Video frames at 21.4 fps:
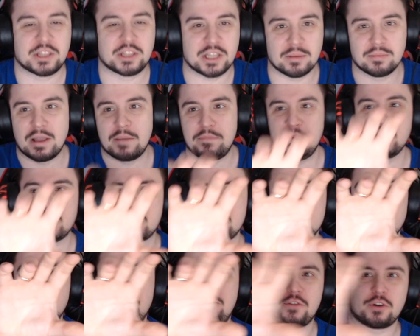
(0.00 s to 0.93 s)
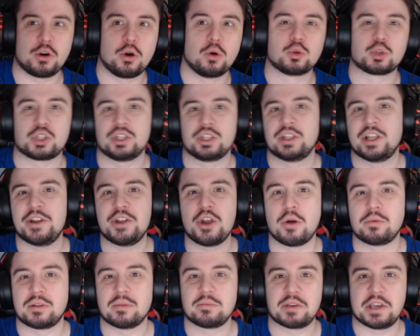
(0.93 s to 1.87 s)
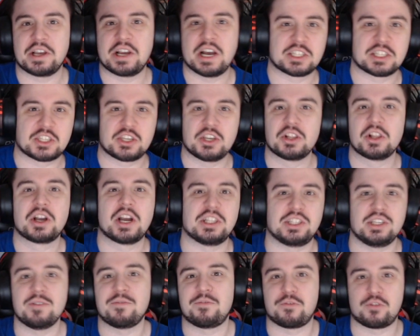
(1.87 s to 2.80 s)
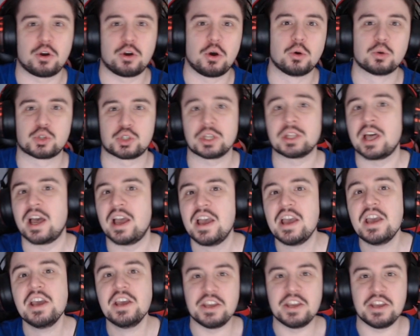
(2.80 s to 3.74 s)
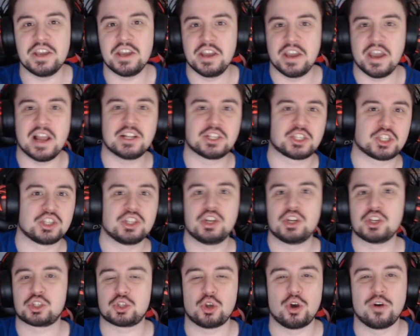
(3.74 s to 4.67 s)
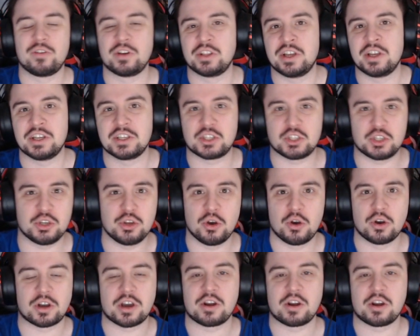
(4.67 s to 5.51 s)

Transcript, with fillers: И там написано Frozen на нем, там гигантский логотип Frozen и Эльза нарисована с ее,